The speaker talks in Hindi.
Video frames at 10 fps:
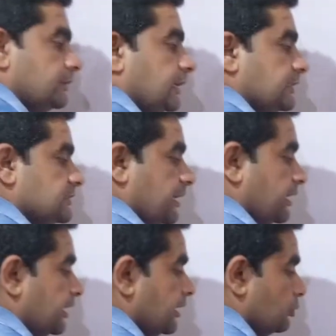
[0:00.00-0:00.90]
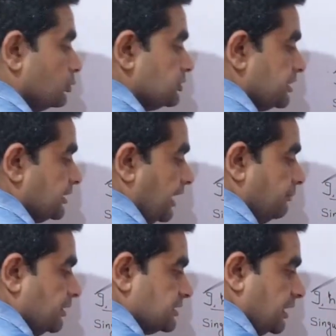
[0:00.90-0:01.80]
टेंस आएगा या कौन से
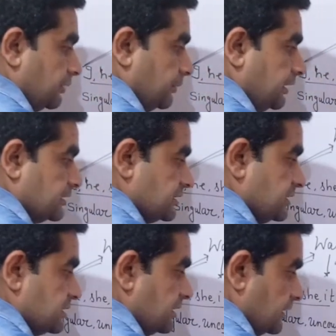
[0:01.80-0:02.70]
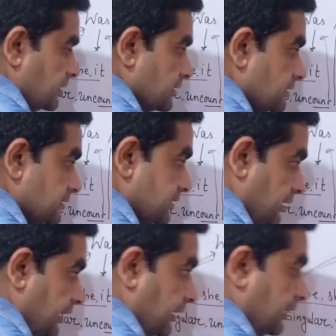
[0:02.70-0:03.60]
टाइम के साथ में ये चीज़ें
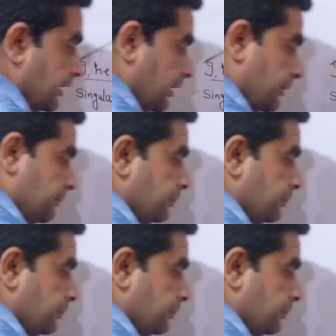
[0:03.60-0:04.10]
चल रही है